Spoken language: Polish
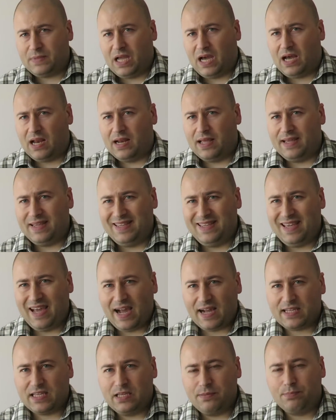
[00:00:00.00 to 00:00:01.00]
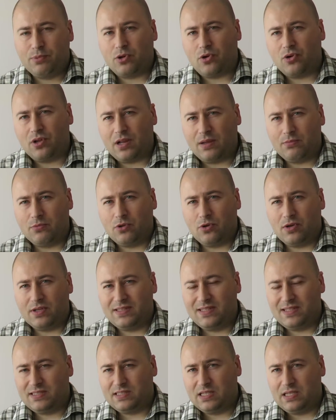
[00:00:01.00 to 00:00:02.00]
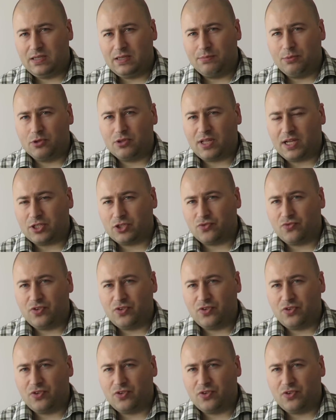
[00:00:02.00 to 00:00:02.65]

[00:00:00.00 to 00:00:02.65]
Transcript: Ale jaki program do edycji i montażu